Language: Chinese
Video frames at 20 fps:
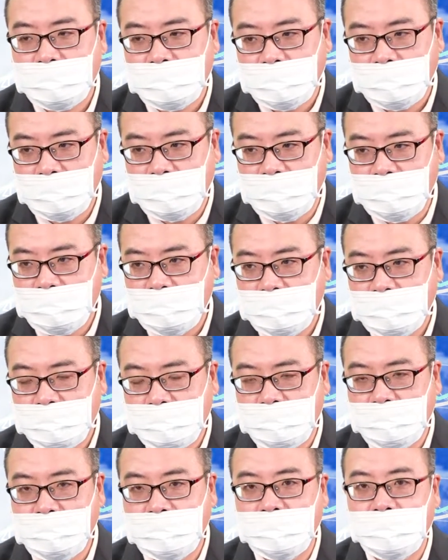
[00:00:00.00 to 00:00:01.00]
哎，
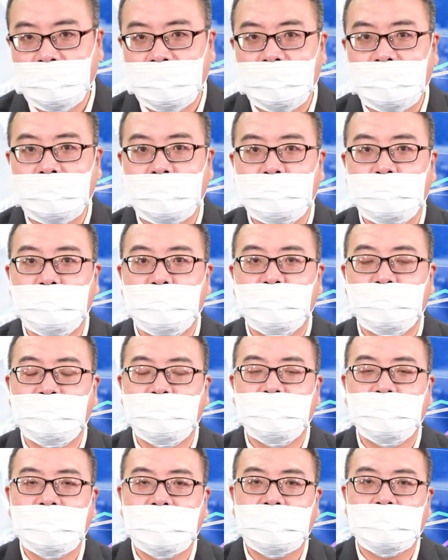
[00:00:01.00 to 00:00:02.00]
今天一个幕
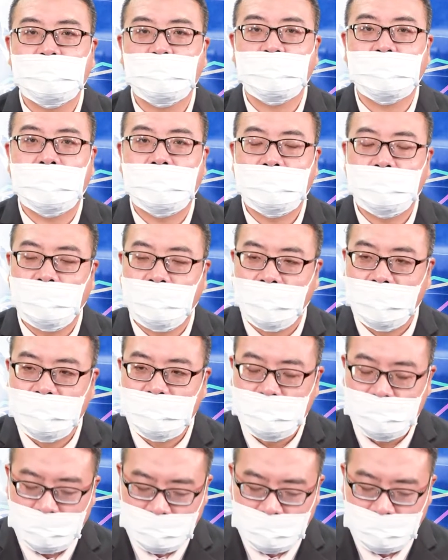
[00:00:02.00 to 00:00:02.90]
府一个转弯，